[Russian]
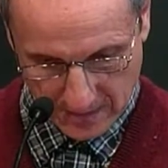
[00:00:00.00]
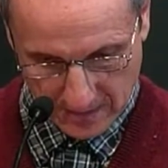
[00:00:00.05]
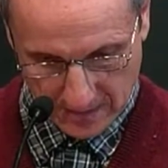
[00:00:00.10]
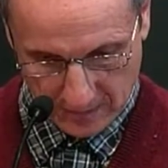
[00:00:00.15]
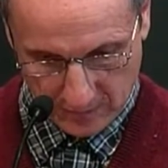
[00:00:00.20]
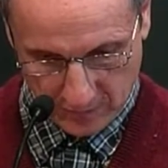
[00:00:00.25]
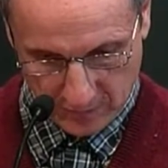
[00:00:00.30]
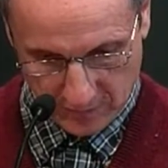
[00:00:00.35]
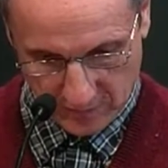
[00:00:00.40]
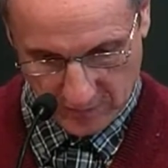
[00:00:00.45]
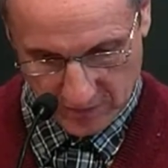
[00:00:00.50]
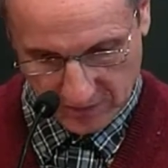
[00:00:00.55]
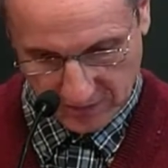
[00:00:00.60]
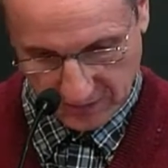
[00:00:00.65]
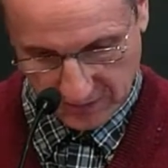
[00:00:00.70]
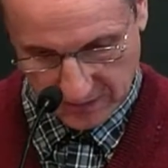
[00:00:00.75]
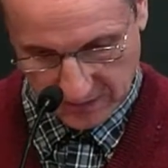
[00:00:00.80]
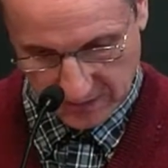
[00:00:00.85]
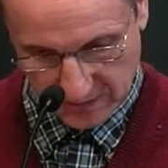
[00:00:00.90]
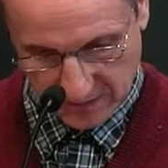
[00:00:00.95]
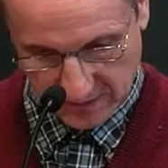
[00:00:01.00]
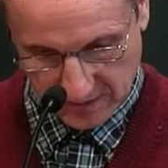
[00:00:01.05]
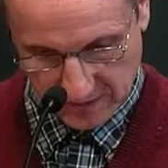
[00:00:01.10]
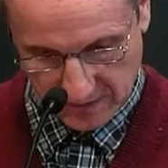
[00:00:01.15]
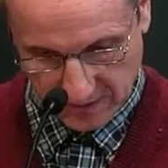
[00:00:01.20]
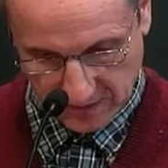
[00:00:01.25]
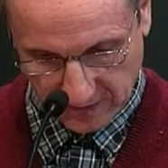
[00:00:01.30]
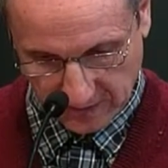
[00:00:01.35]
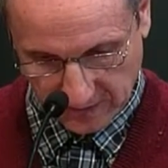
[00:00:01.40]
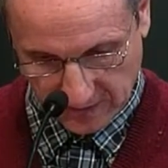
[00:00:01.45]
будем читать с
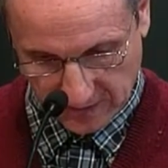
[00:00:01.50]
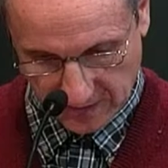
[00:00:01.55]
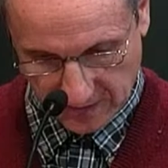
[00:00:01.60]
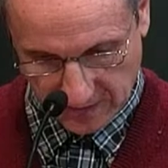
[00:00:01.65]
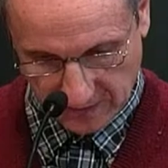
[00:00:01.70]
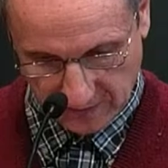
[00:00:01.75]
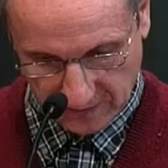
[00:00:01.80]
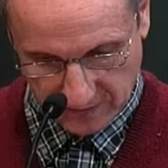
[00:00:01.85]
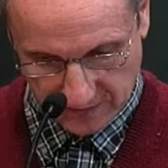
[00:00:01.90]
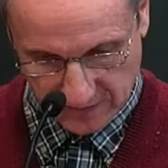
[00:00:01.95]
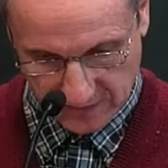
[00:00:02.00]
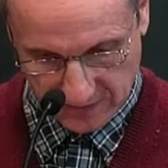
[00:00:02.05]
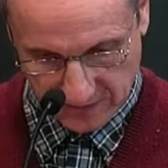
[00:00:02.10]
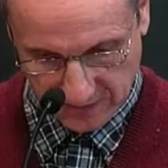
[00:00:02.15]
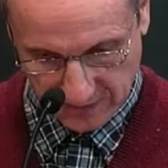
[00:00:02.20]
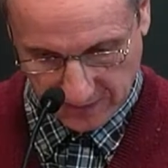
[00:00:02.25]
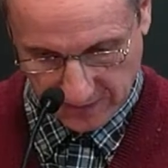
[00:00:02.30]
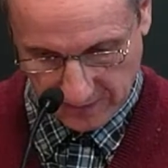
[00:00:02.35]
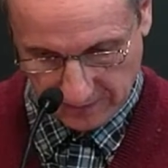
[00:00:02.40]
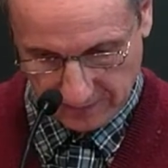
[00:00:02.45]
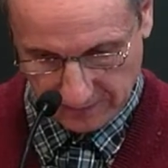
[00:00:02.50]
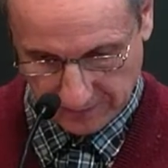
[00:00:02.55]
13 стиха